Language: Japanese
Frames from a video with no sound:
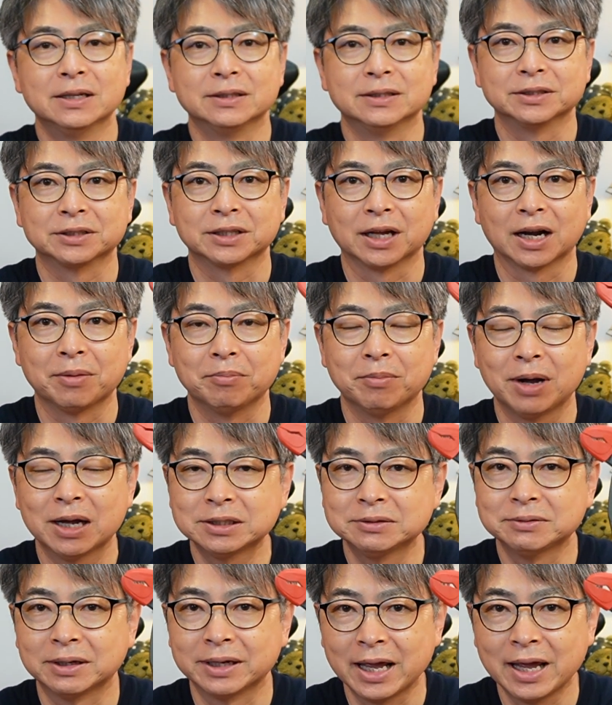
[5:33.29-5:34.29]
ですから
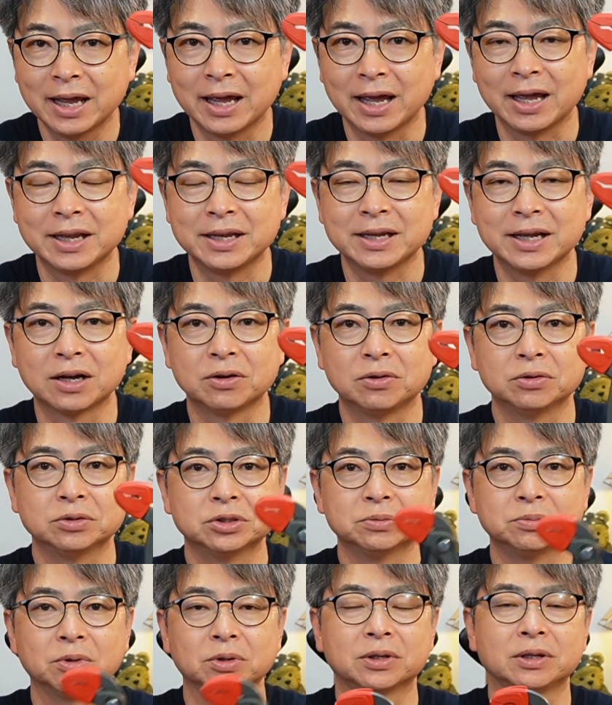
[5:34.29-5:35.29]
まずはね、にひゃくご
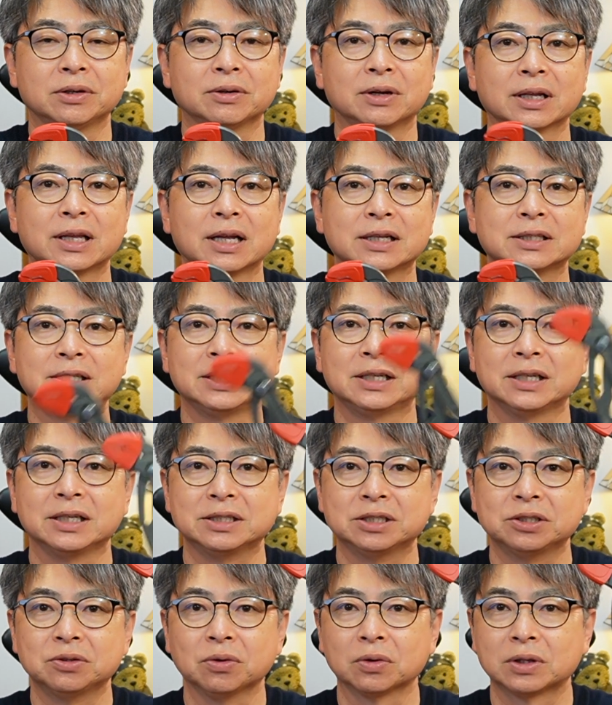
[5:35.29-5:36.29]
じゅう持っている方はぜひ
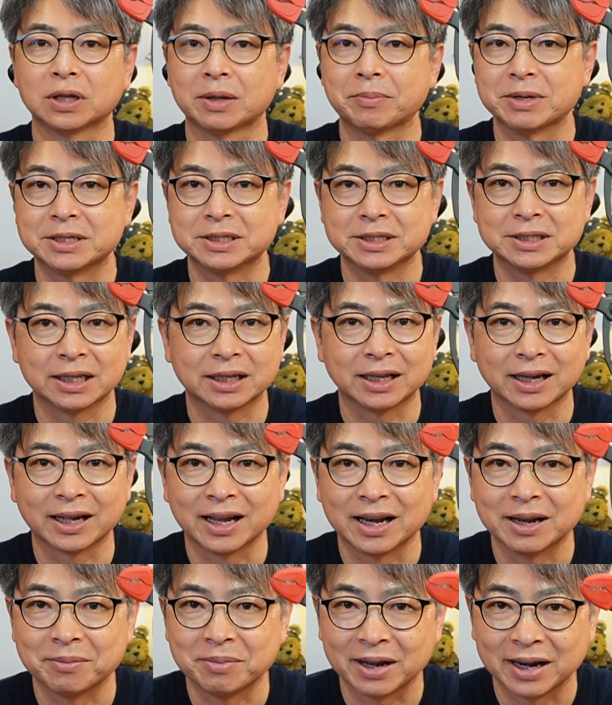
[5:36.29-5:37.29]
一度お試しいただ
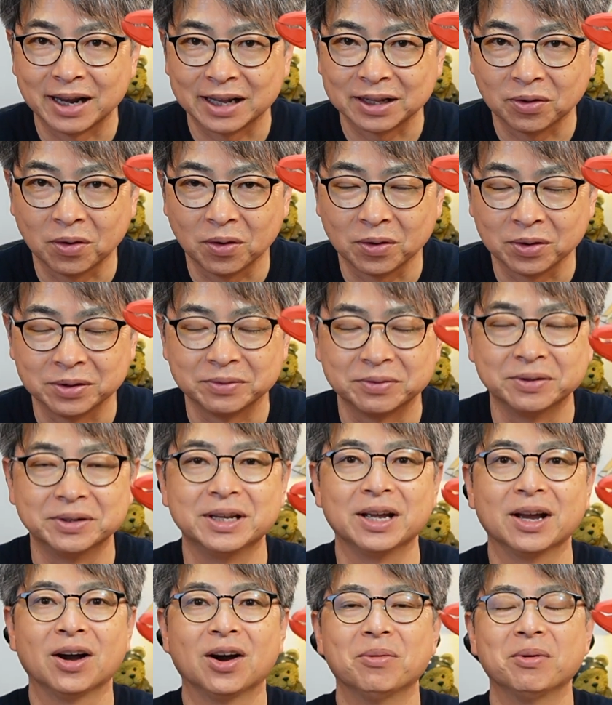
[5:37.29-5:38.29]
ければなというふう
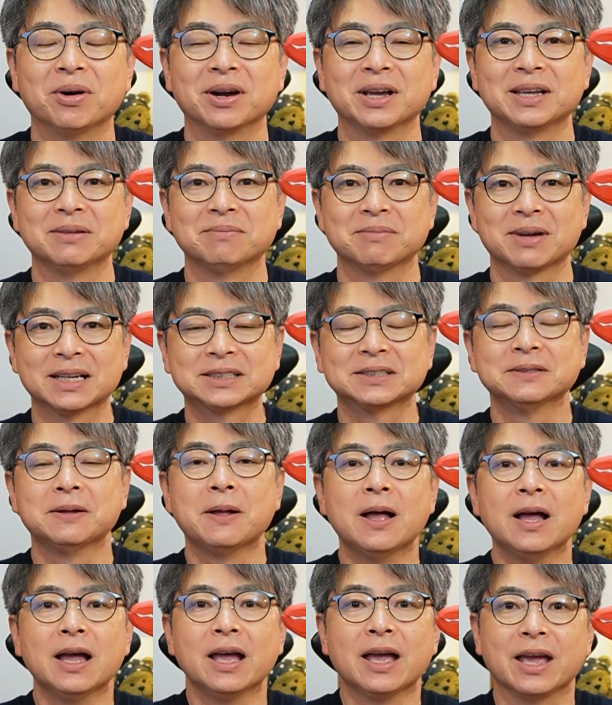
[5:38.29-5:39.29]
に思います。
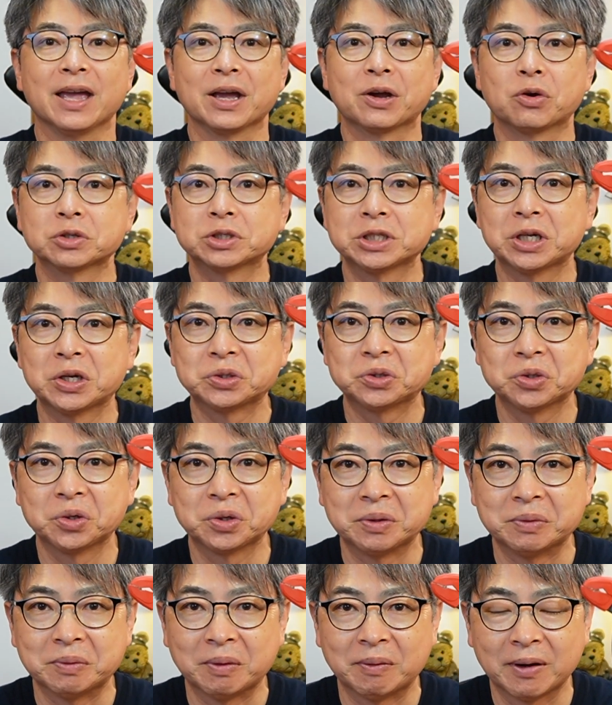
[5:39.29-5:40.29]
えー、こちらの商
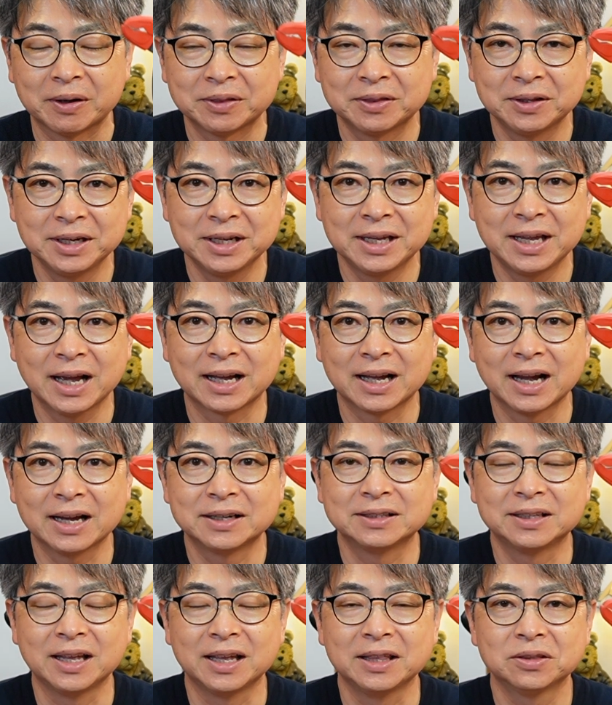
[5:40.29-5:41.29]
品はファクトリーギア
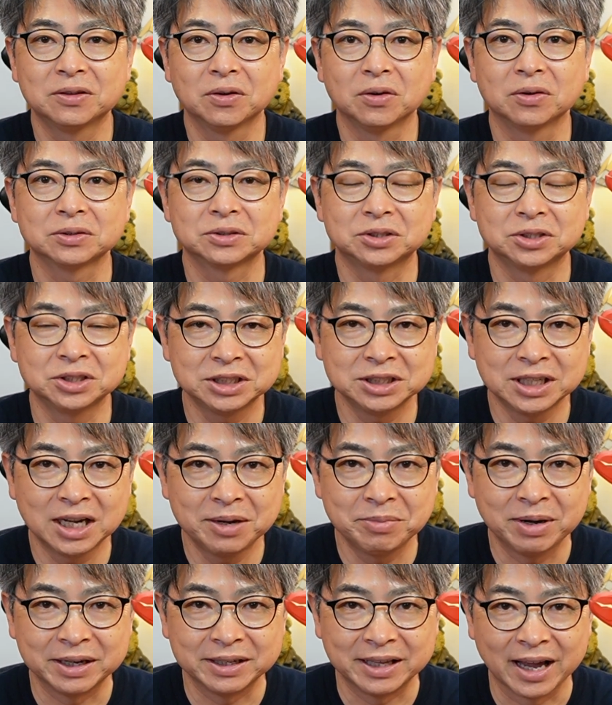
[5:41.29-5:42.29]
各店と通信
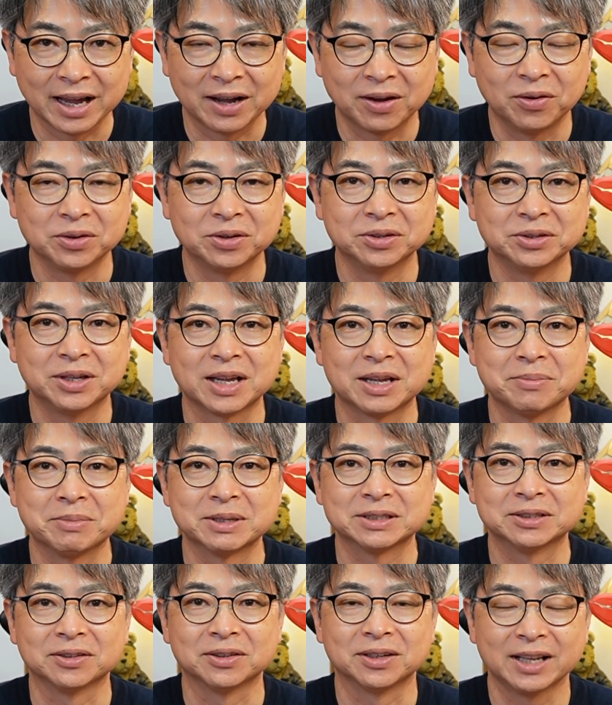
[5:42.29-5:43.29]
販売で購入でき
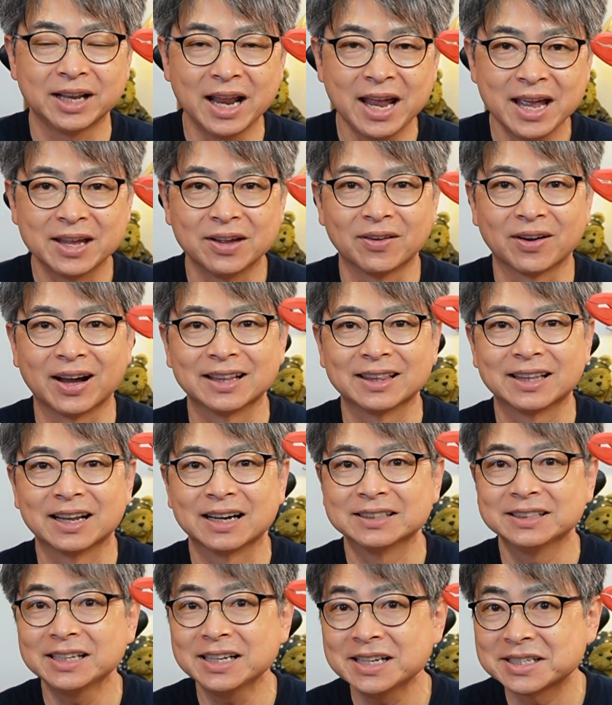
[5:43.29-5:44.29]
ますのでね、よかった
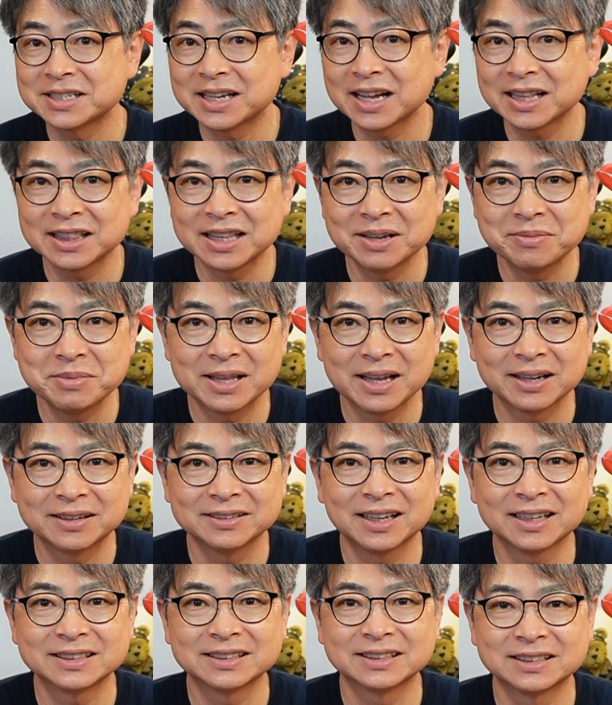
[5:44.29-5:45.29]
らぜひ使ってみて
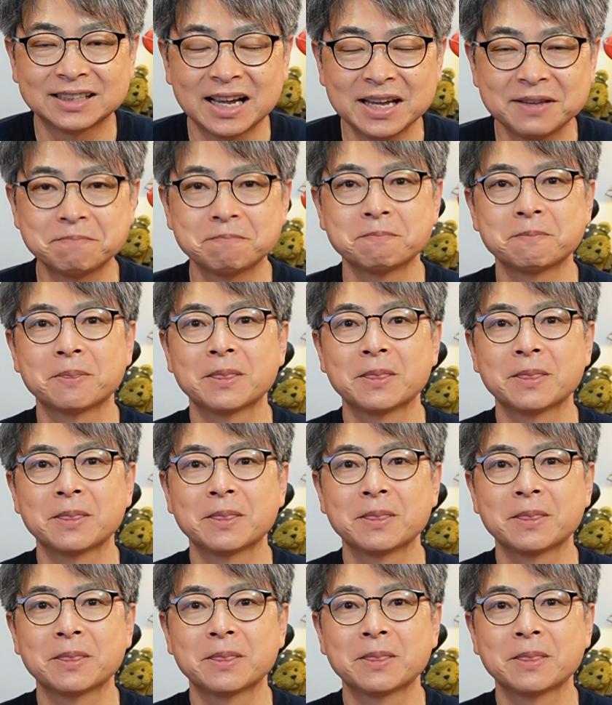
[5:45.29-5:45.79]
ください。